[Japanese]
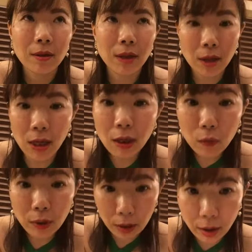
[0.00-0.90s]
でね1
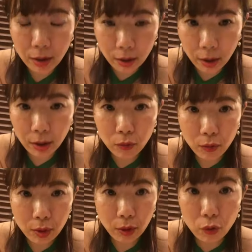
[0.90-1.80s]
個だけだから低
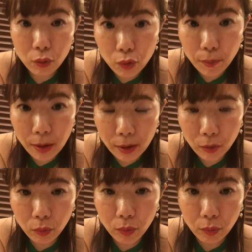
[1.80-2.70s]
いだから
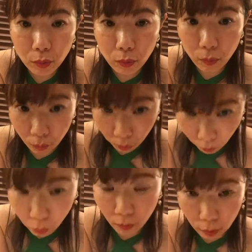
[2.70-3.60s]
90%っていうとこ
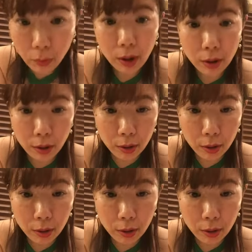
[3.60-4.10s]
ことはどっかが